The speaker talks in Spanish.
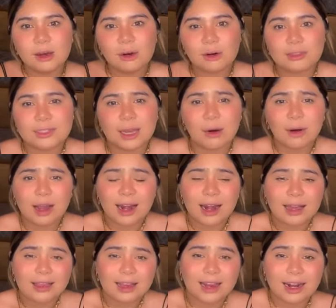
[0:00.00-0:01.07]
O sea,
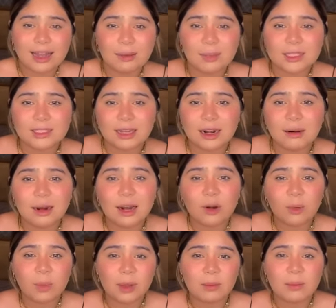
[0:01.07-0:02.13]
ojalá y dejara de manchar el
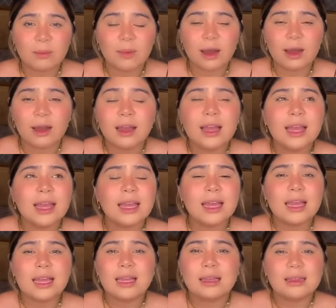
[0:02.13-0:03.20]
nombre de mi mamá
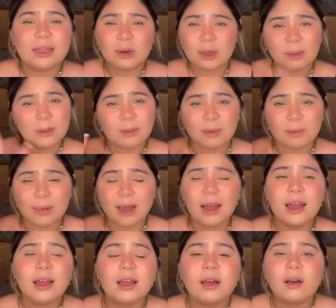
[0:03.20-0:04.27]
y digo de mi
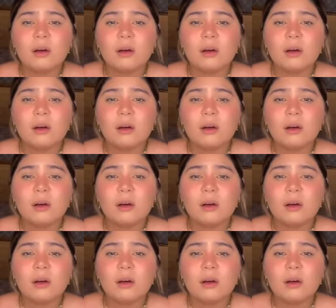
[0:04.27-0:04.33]
papá.